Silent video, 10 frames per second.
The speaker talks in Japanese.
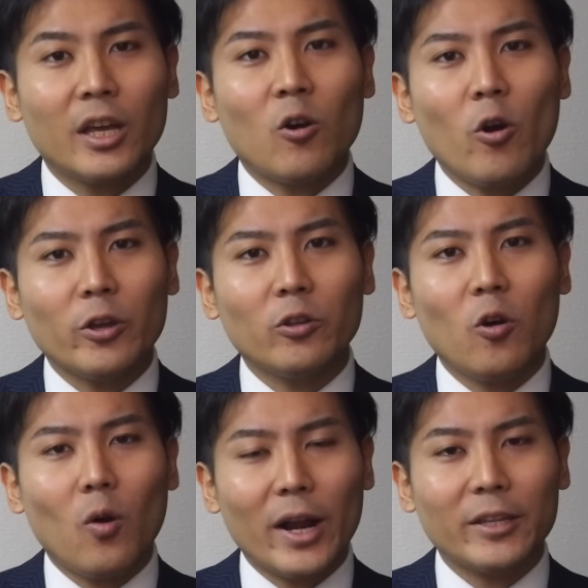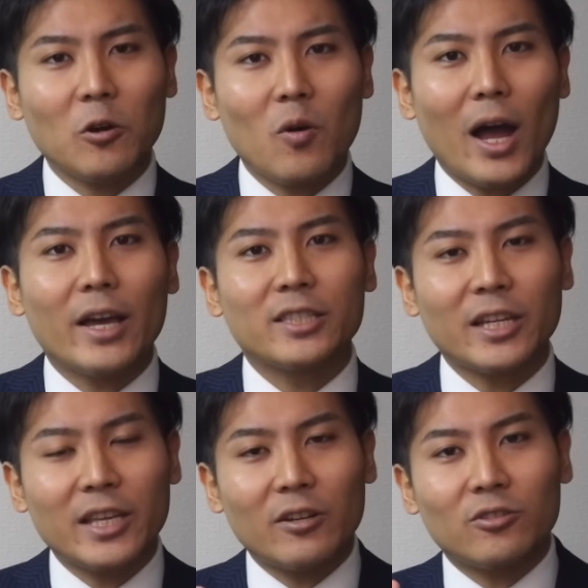本業のお笑いの方は下
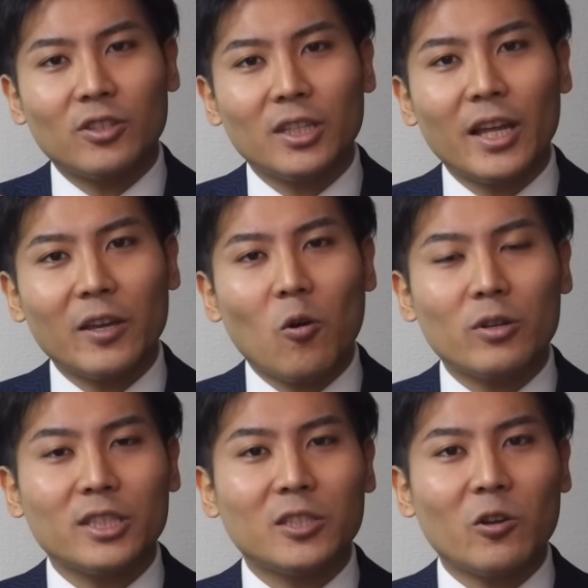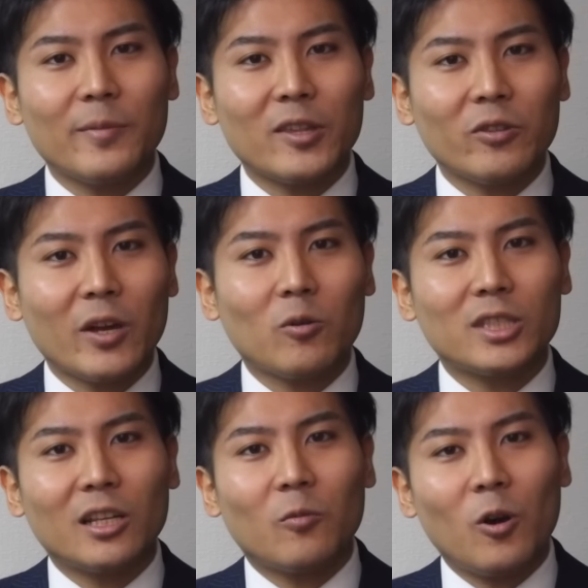にある ツイッター で告知しておりますので、こ
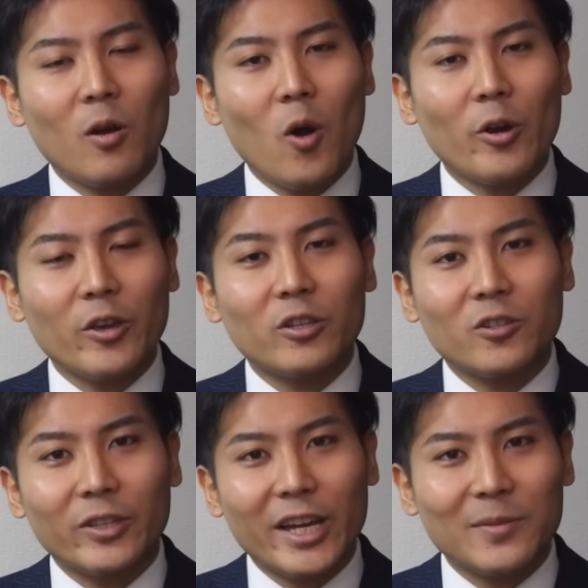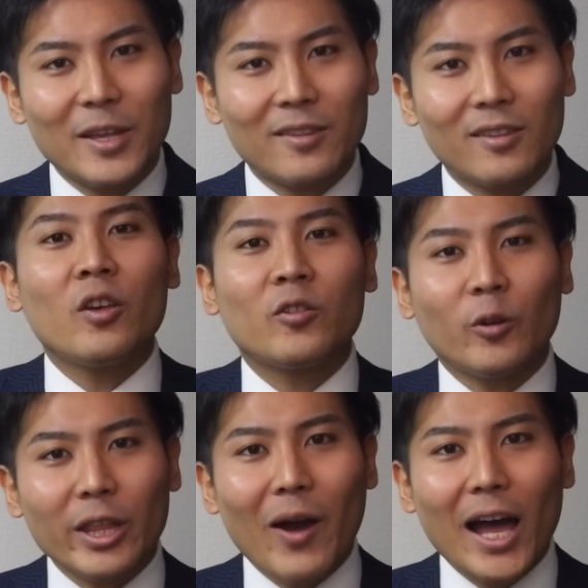ちらのフォローもよろしくお願いします。そ
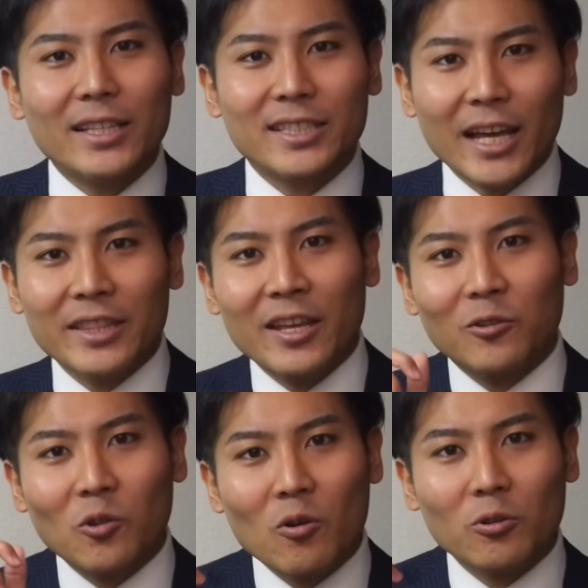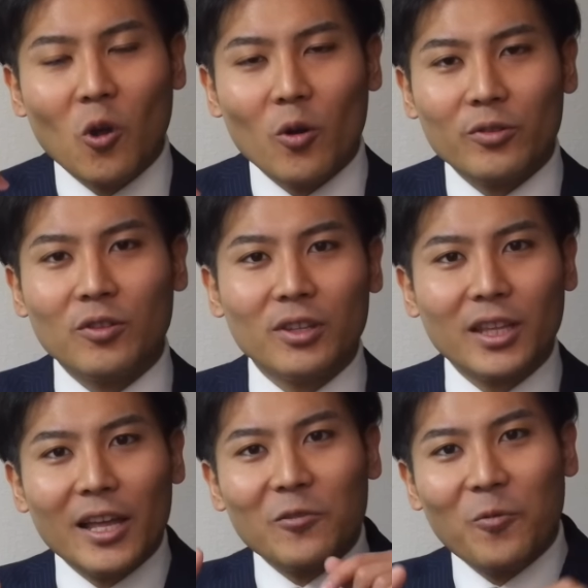れではチャンネル登録と
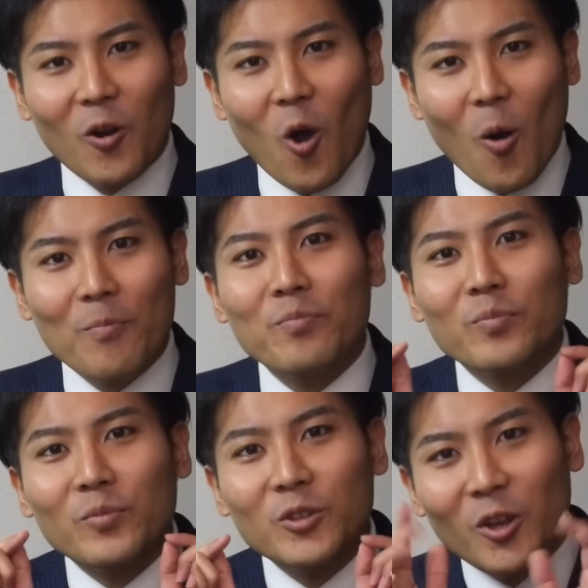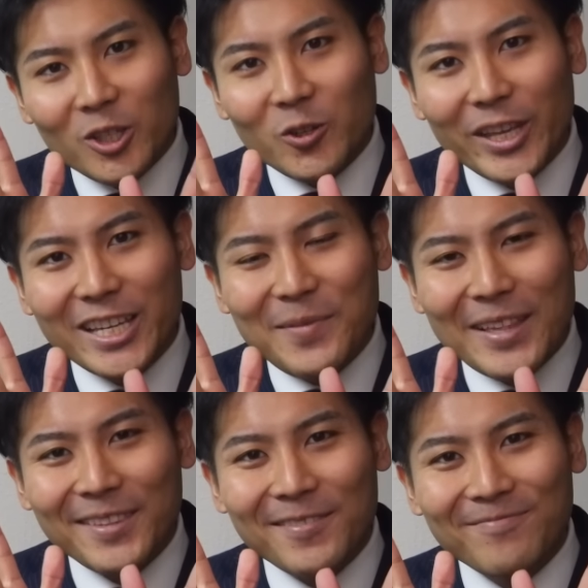ツイッター のフォローよろしくお願いし
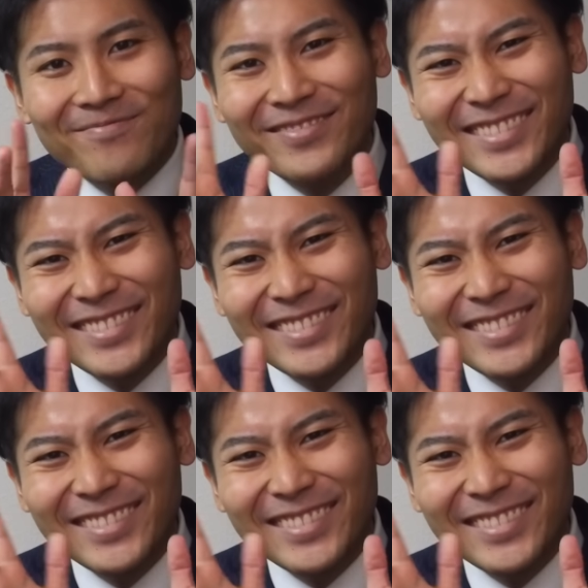ます。